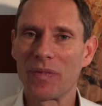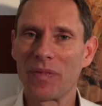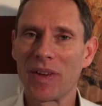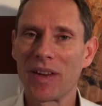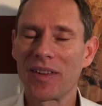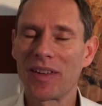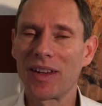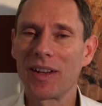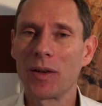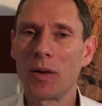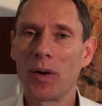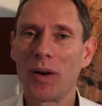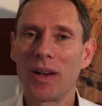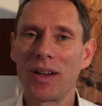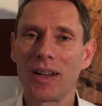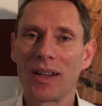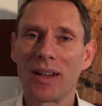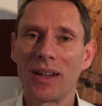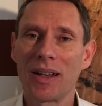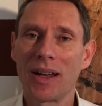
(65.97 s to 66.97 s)
Wir sehen
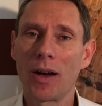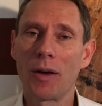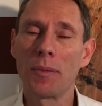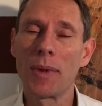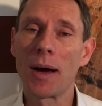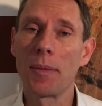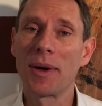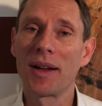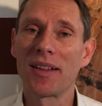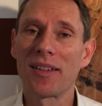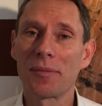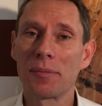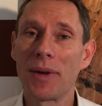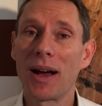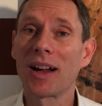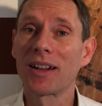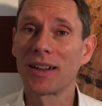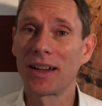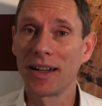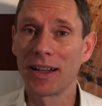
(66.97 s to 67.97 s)
heute am
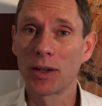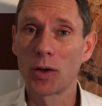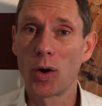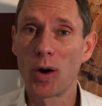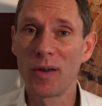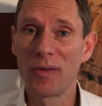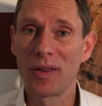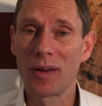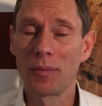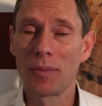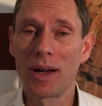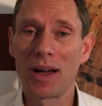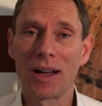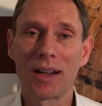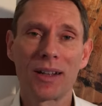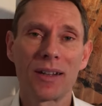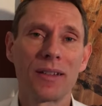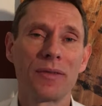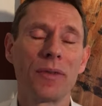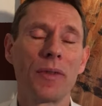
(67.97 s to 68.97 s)
Arbeitsmarkt einen
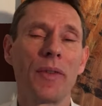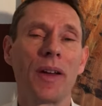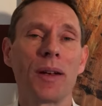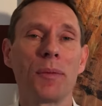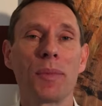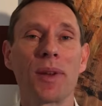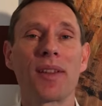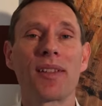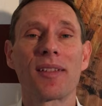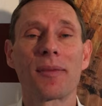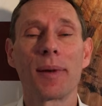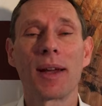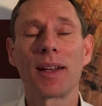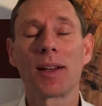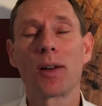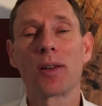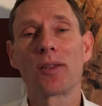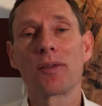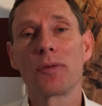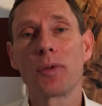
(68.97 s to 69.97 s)
Käufermarkt. Wir werden bis
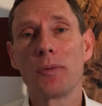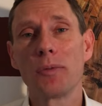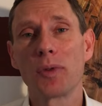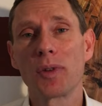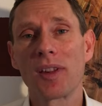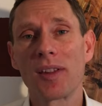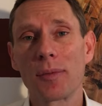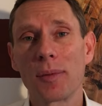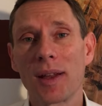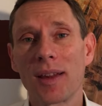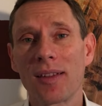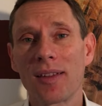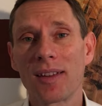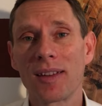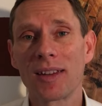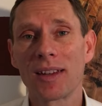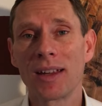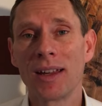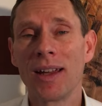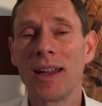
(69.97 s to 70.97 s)

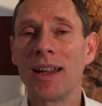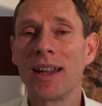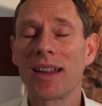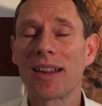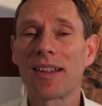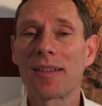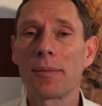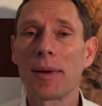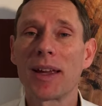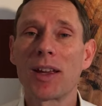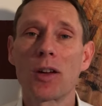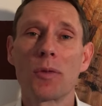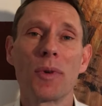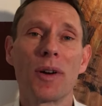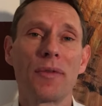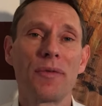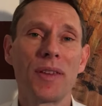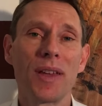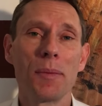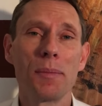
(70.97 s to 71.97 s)
2025
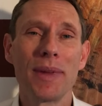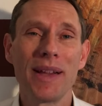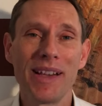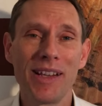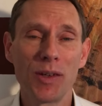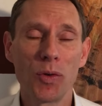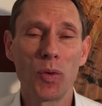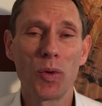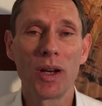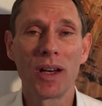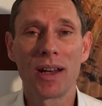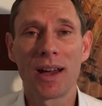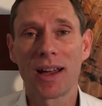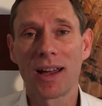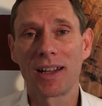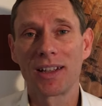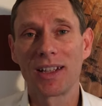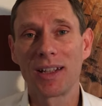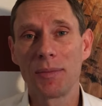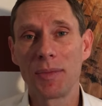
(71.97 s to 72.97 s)
2,4 Millionen
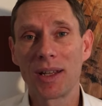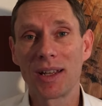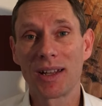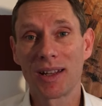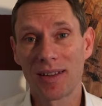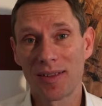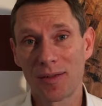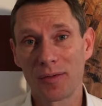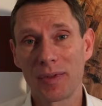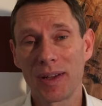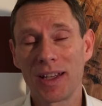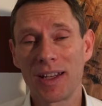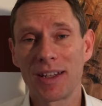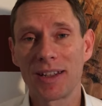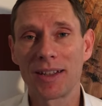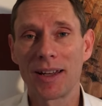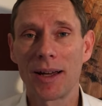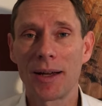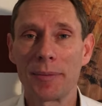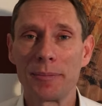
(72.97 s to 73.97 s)
Akademiker zu
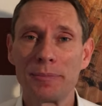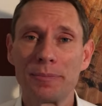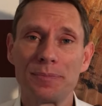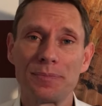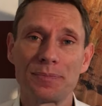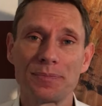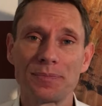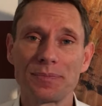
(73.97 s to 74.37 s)
wenig haben.